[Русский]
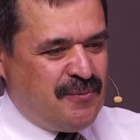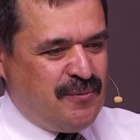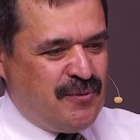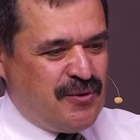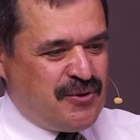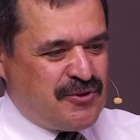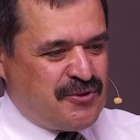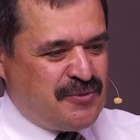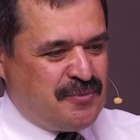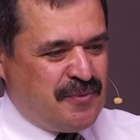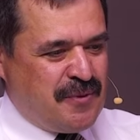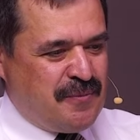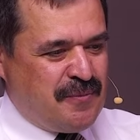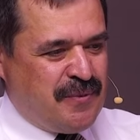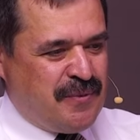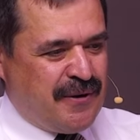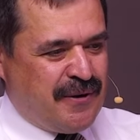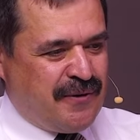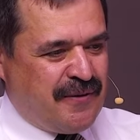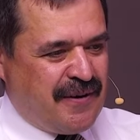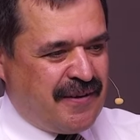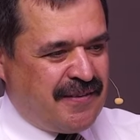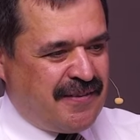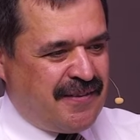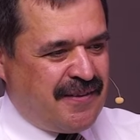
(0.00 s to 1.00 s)
может быть
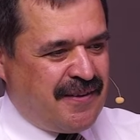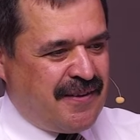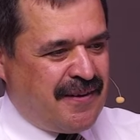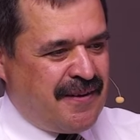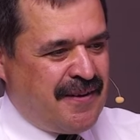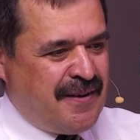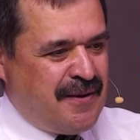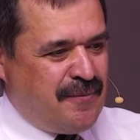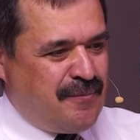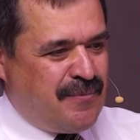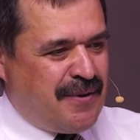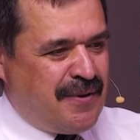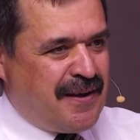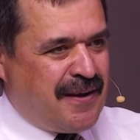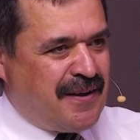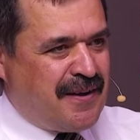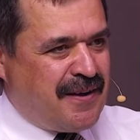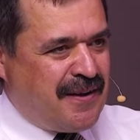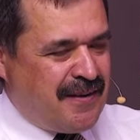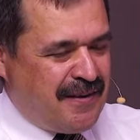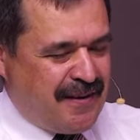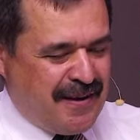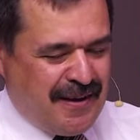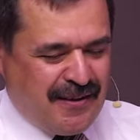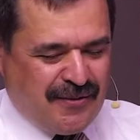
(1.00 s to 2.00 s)
прерваться при
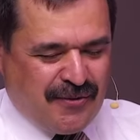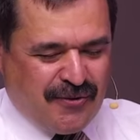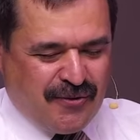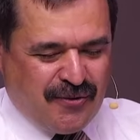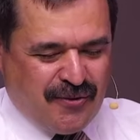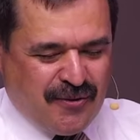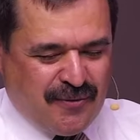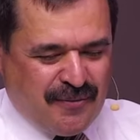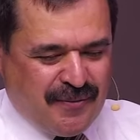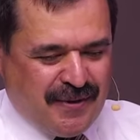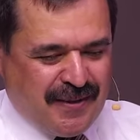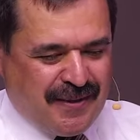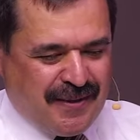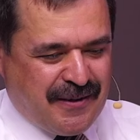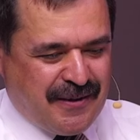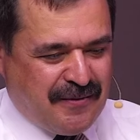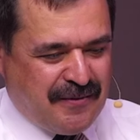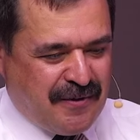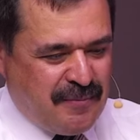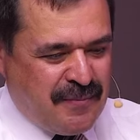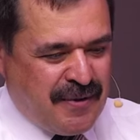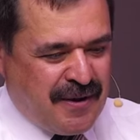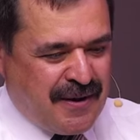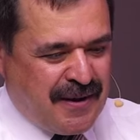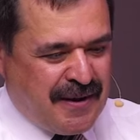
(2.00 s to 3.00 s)
концом
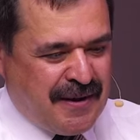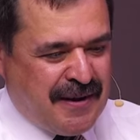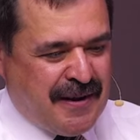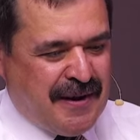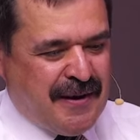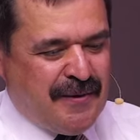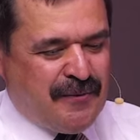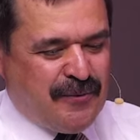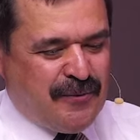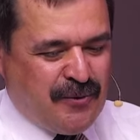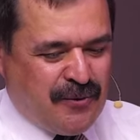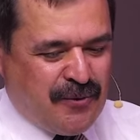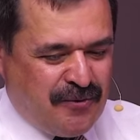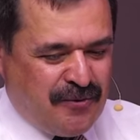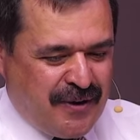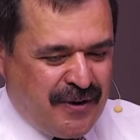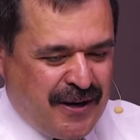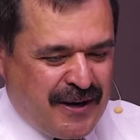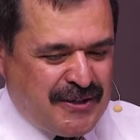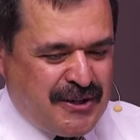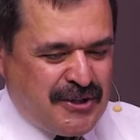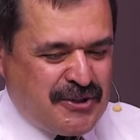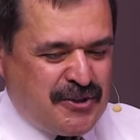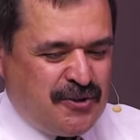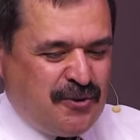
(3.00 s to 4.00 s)
этого мира, но
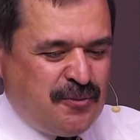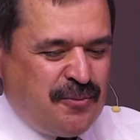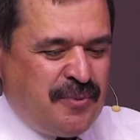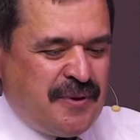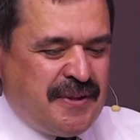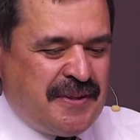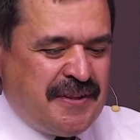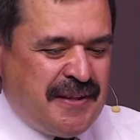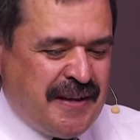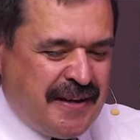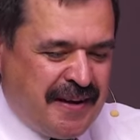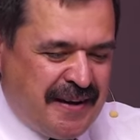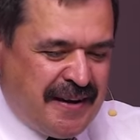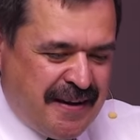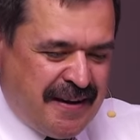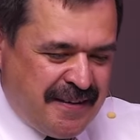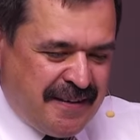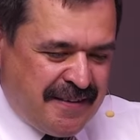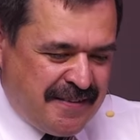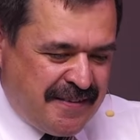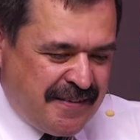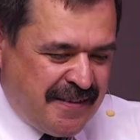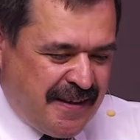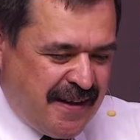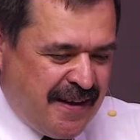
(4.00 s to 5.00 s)
важно, чтобы до
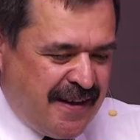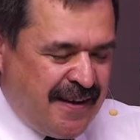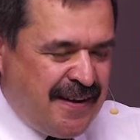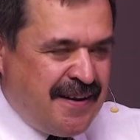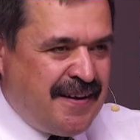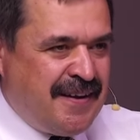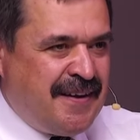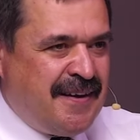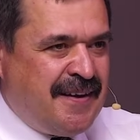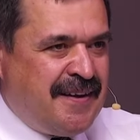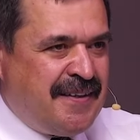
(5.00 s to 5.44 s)
конца